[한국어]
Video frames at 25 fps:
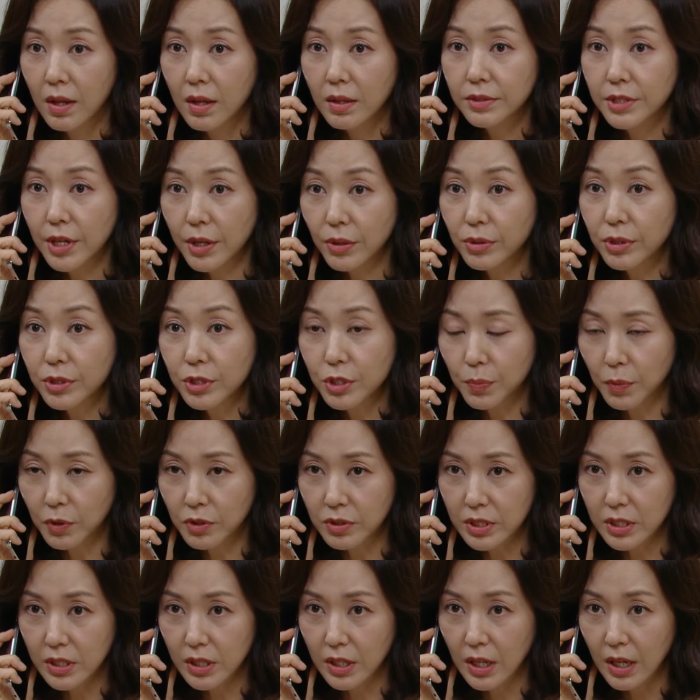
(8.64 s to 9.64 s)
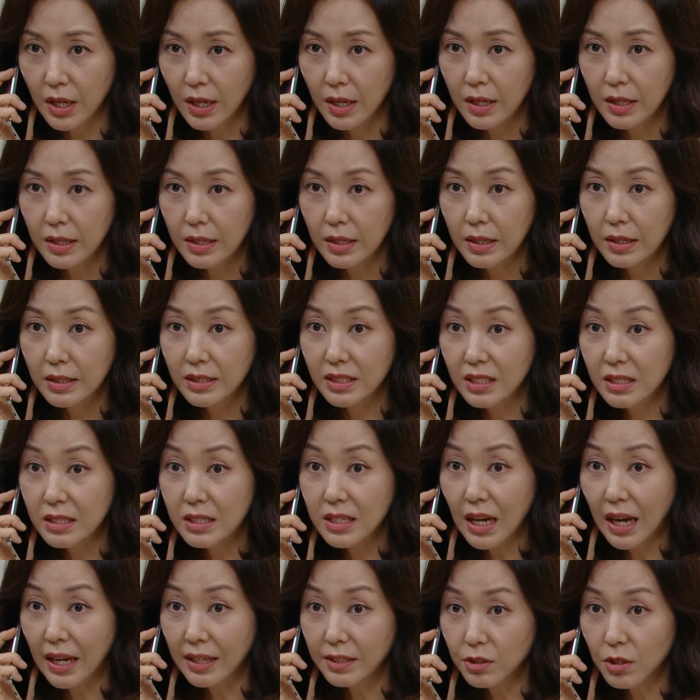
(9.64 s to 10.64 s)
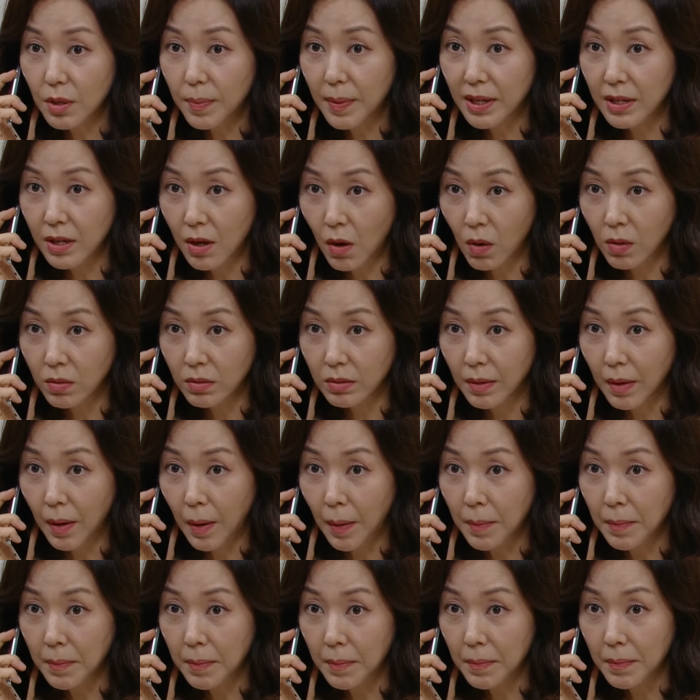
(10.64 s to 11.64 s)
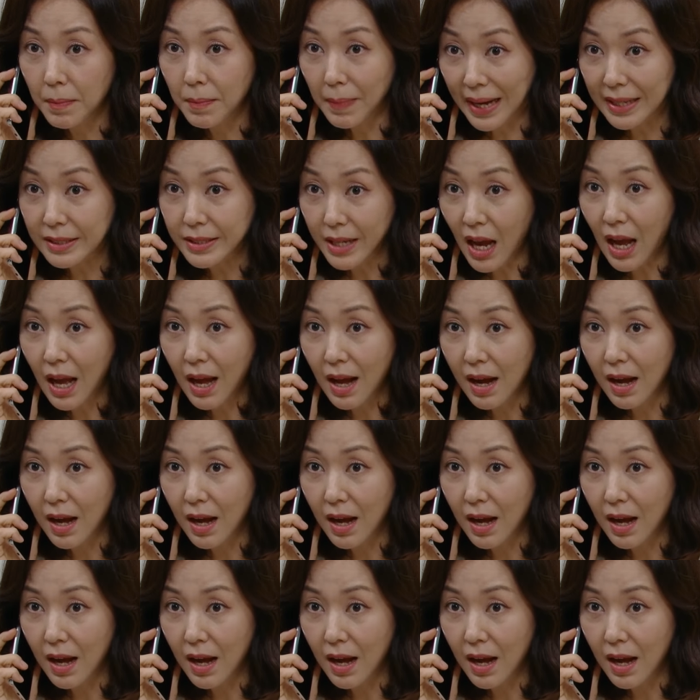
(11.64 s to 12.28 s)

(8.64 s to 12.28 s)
채울인지 뭔지 진짜 한서방 형 맞아?